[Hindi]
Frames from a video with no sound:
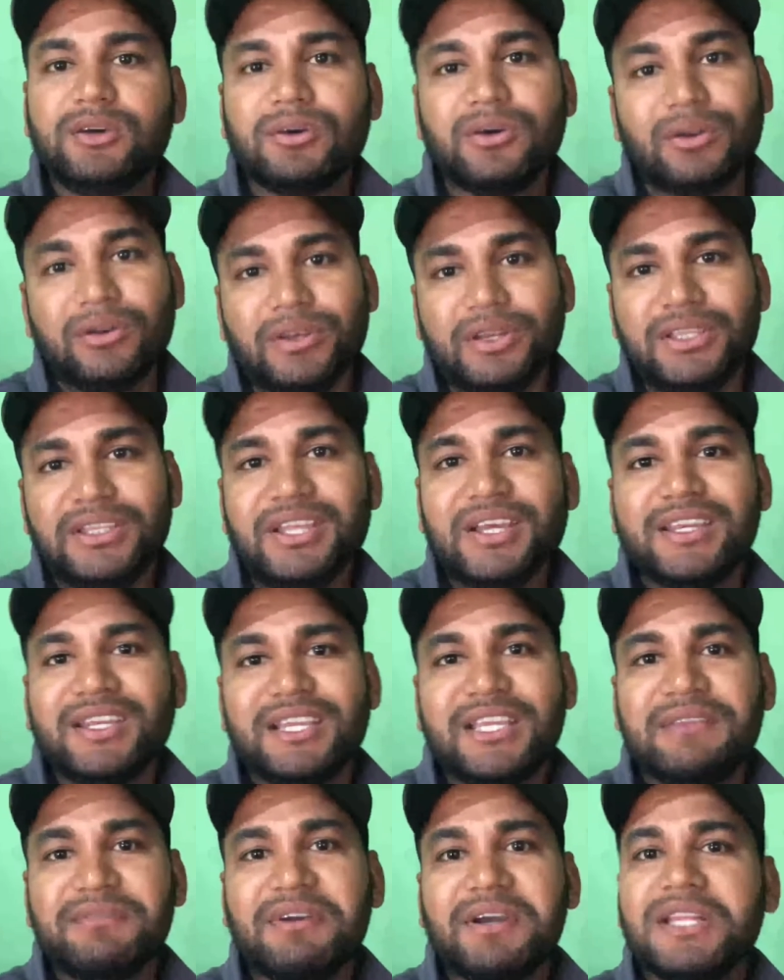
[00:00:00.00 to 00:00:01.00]
और नींद आने
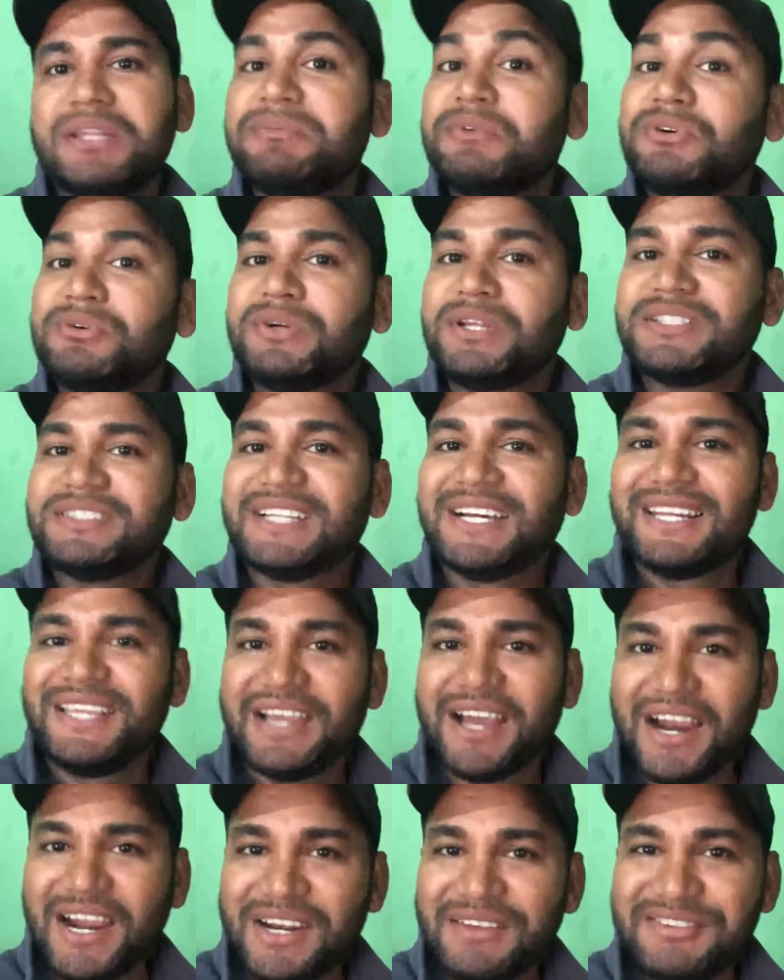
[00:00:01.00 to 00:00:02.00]
के बाद मैं उठा साढ़े
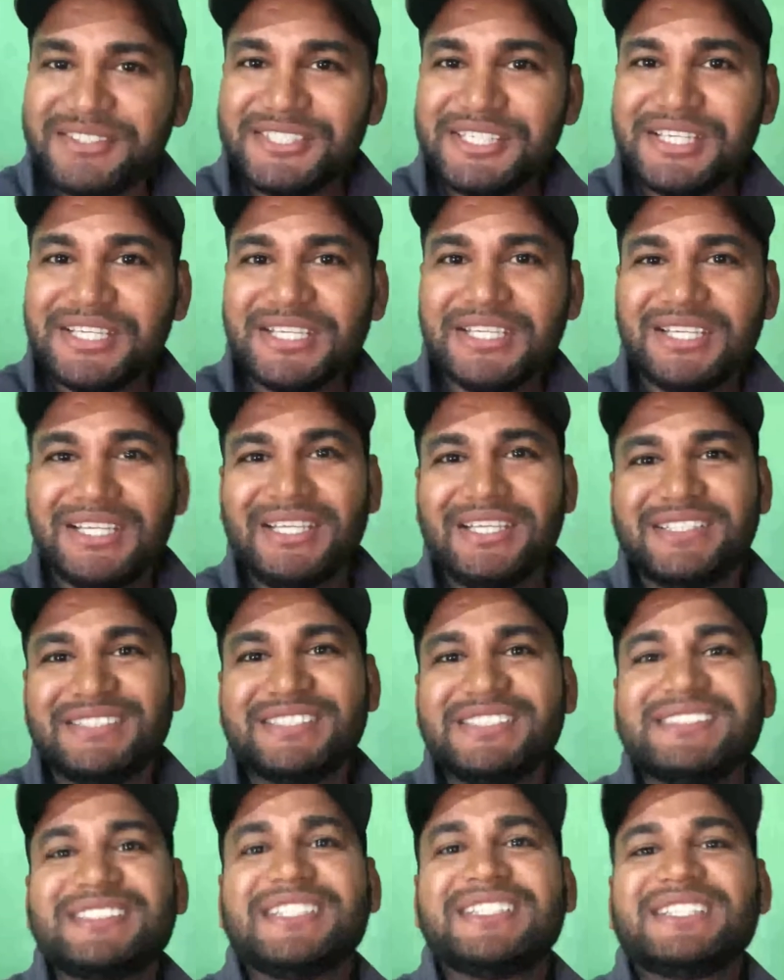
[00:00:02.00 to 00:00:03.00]
आठ बजे
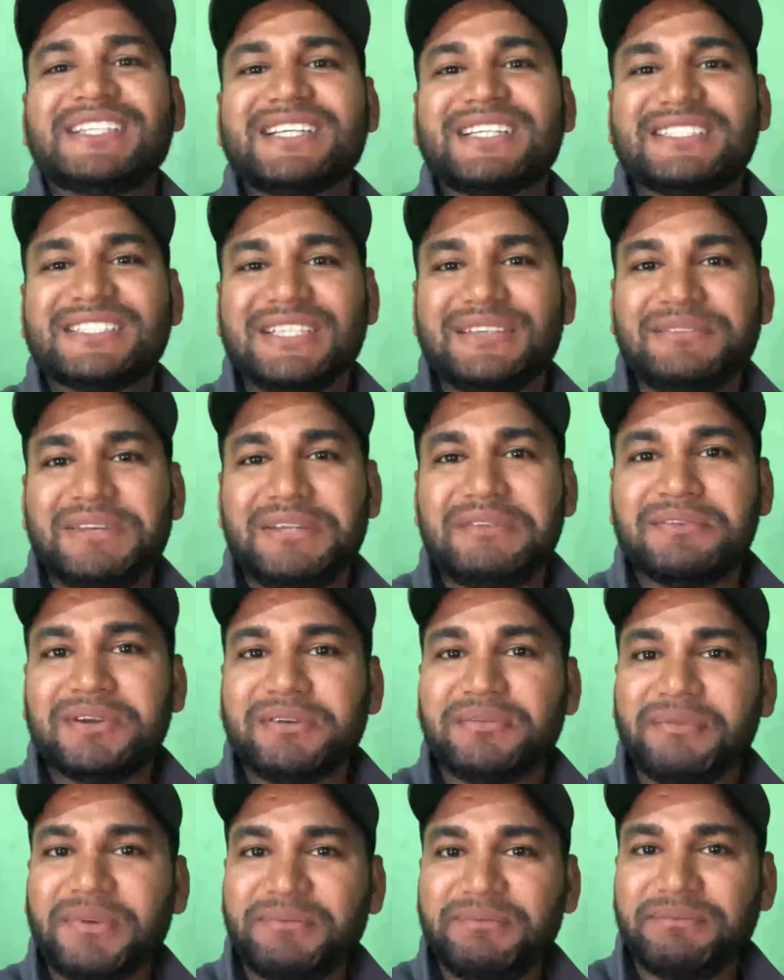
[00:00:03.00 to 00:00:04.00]
जिसके चक्कर से मेरी
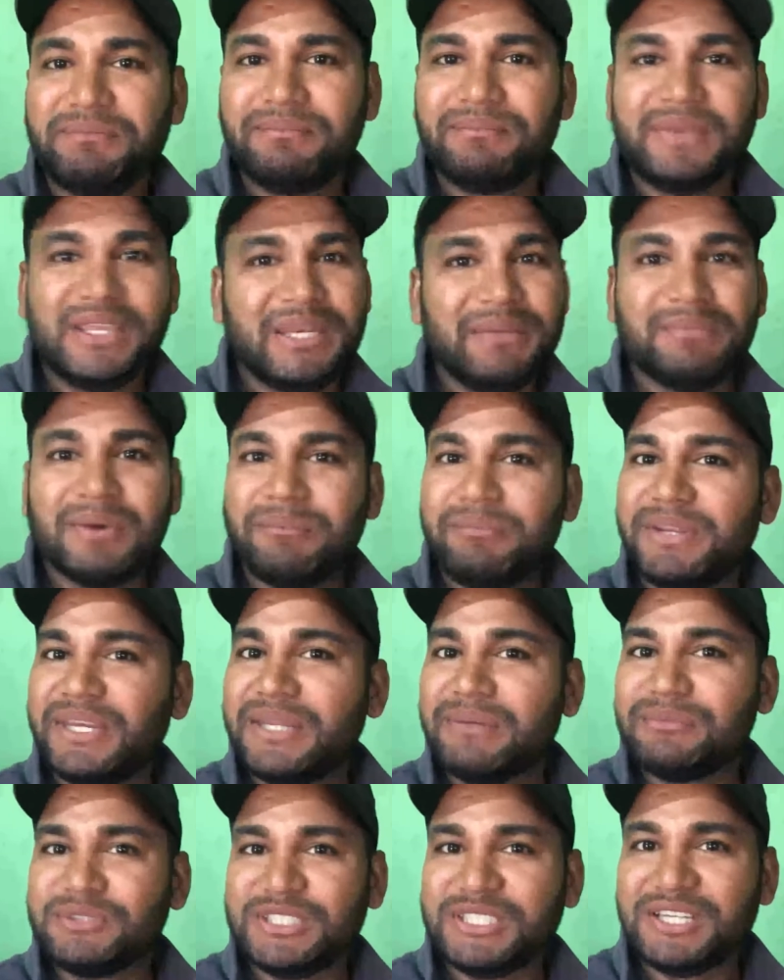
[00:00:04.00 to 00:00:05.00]
मेरी मम्मी ने
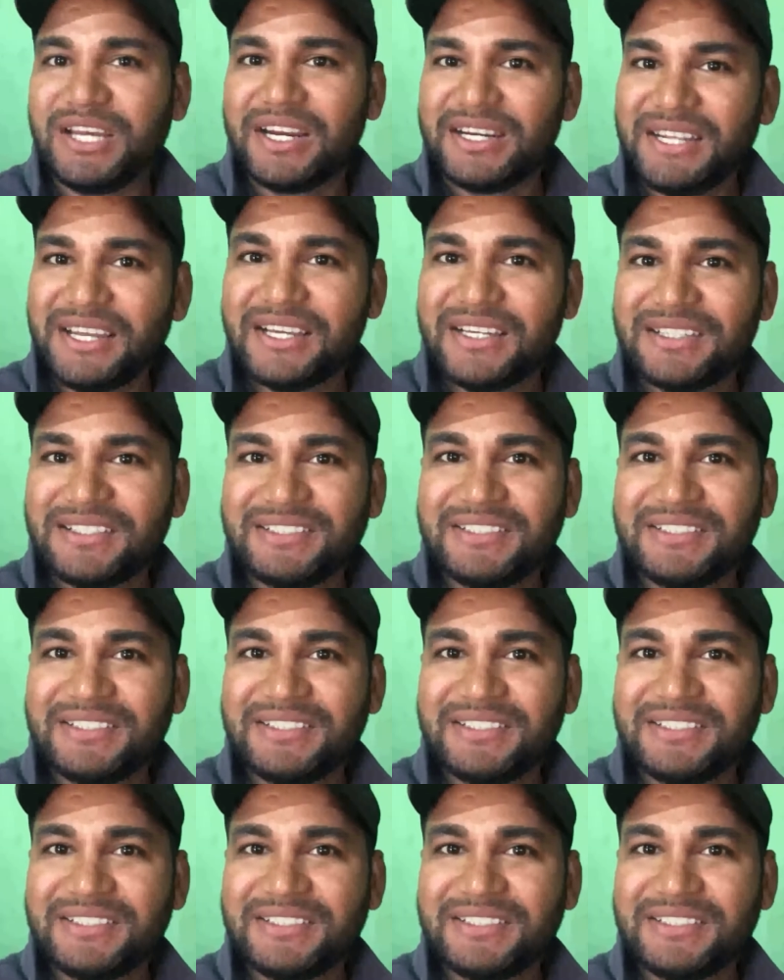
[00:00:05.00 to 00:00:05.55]
मुझे डांटा